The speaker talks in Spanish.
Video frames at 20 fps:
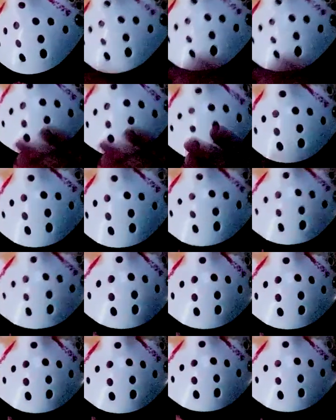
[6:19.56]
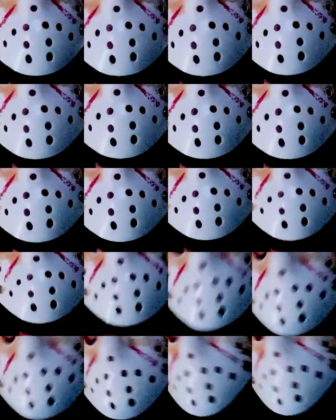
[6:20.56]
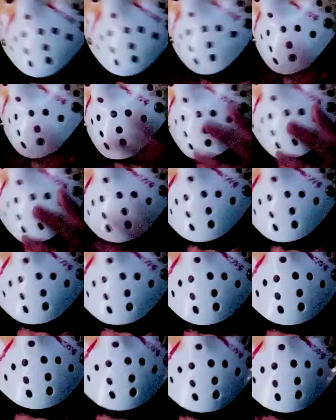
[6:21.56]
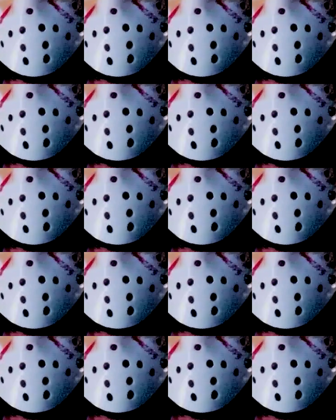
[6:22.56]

limitado en cuanto a talento, aunque el señor